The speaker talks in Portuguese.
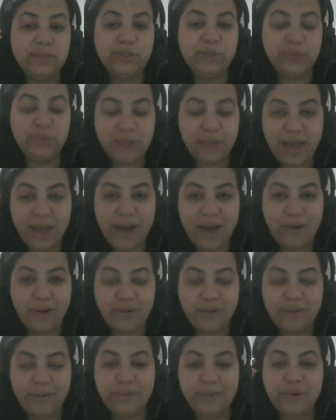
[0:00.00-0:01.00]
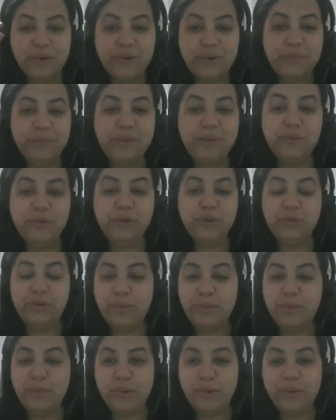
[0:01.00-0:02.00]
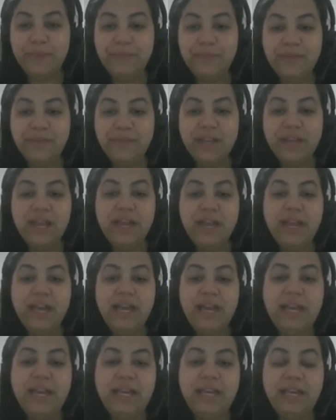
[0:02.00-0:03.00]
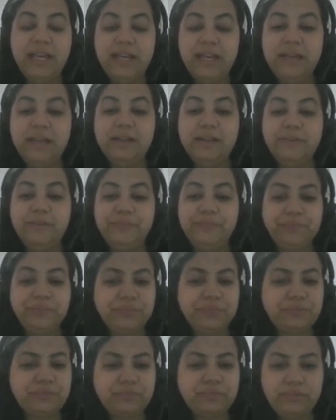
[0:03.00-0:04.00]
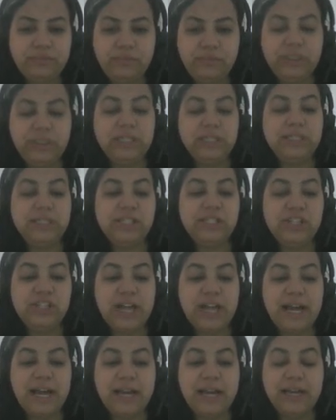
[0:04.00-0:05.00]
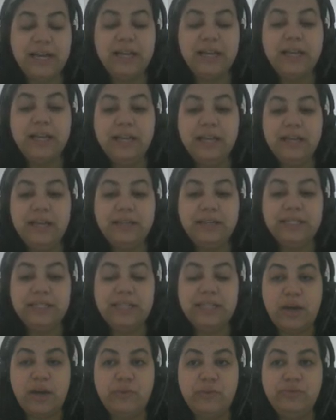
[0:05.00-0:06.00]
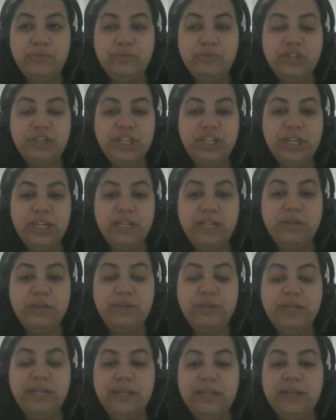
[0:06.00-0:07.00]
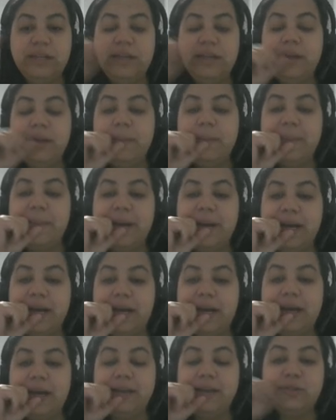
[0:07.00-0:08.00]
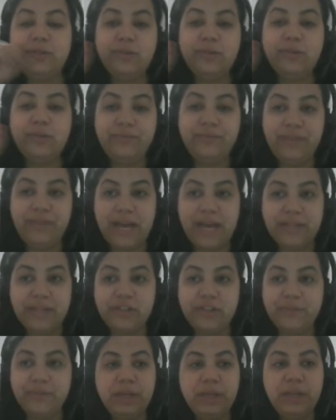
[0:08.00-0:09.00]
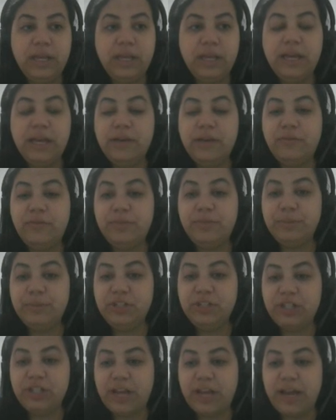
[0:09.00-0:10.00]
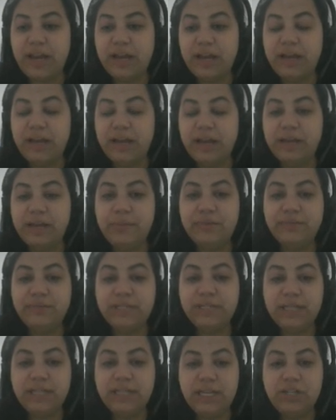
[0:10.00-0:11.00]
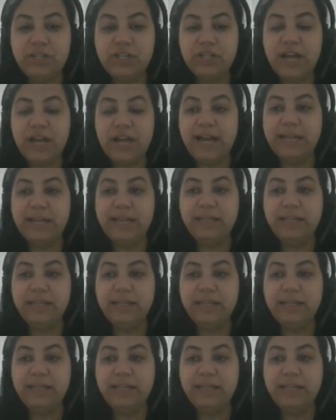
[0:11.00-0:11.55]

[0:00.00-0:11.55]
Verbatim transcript: surreal. É uma economia muito boa e você já salva um dinheirinho ali para sua viagem. E aí eu vou mostrar aqui pra vocês a